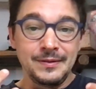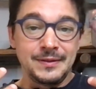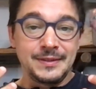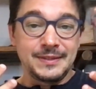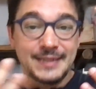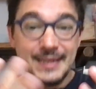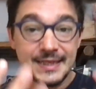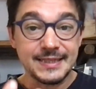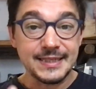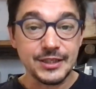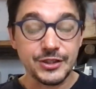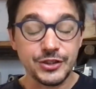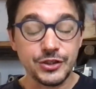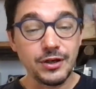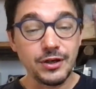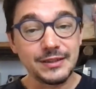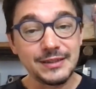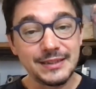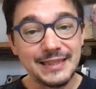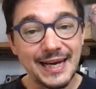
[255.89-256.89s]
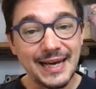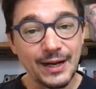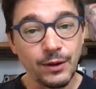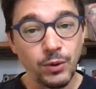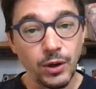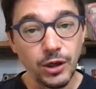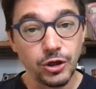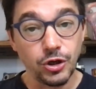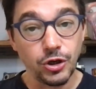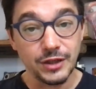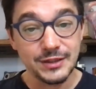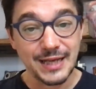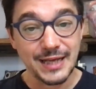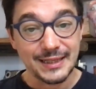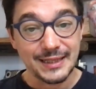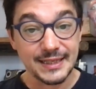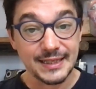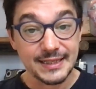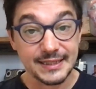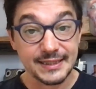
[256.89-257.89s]
sensazione di dare qualcosa
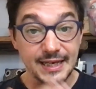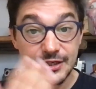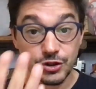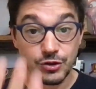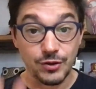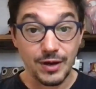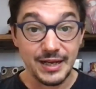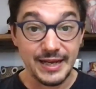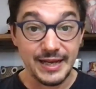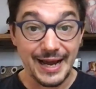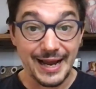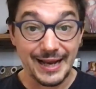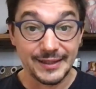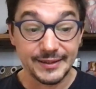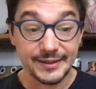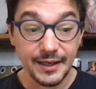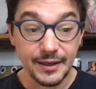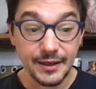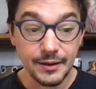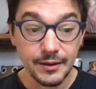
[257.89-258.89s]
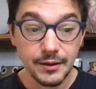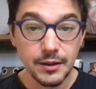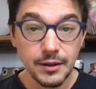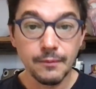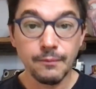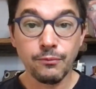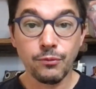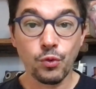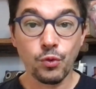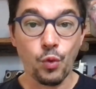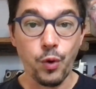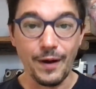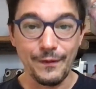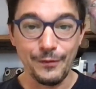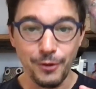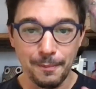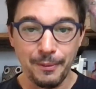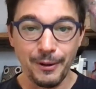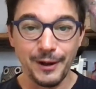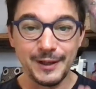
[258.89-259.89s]
a te stesso e agli altri.
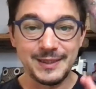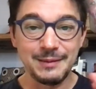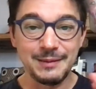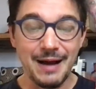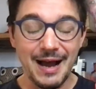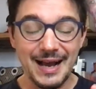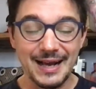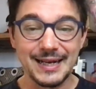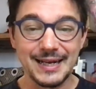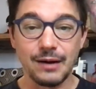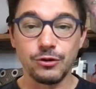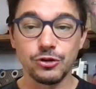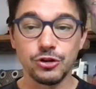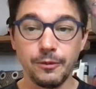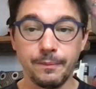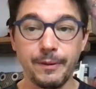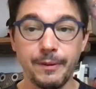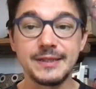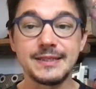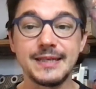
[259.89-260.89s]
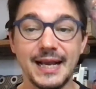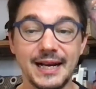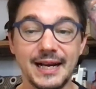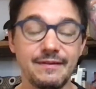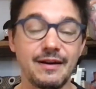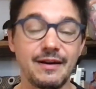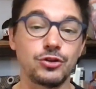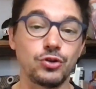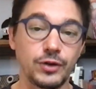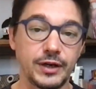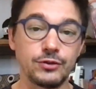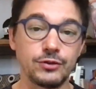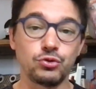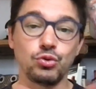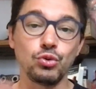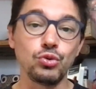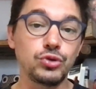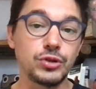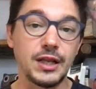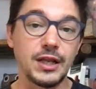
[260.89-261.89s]
Quando poi ti manca, quando poi sei arrivato che
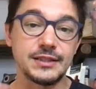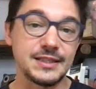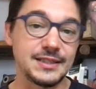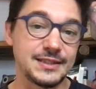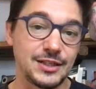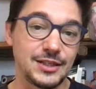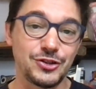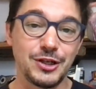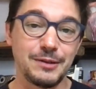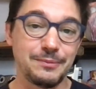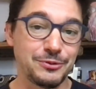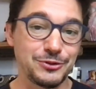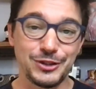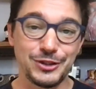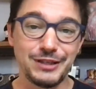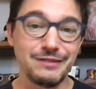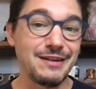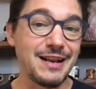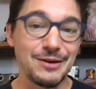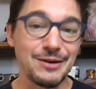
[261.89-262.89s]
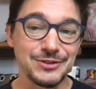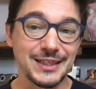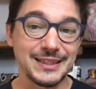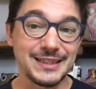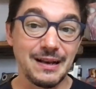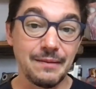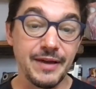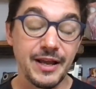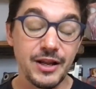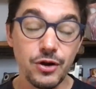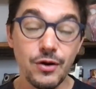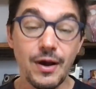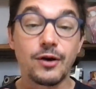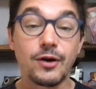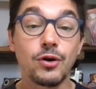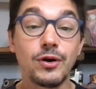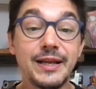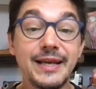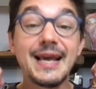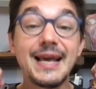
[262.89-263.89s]
tutte le sensazioni positive le hai usate al meglio,
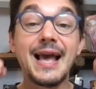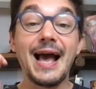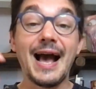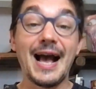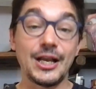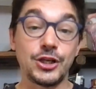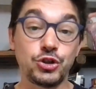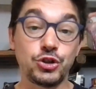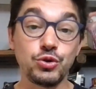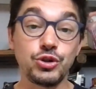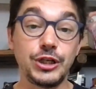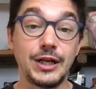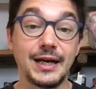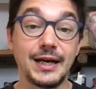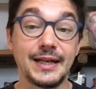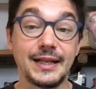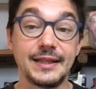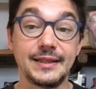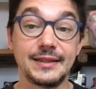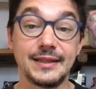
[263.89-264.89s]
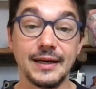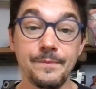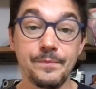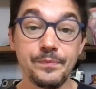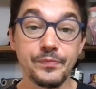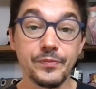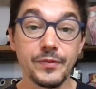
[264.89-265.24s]
ecco lì aggiungi la grinta.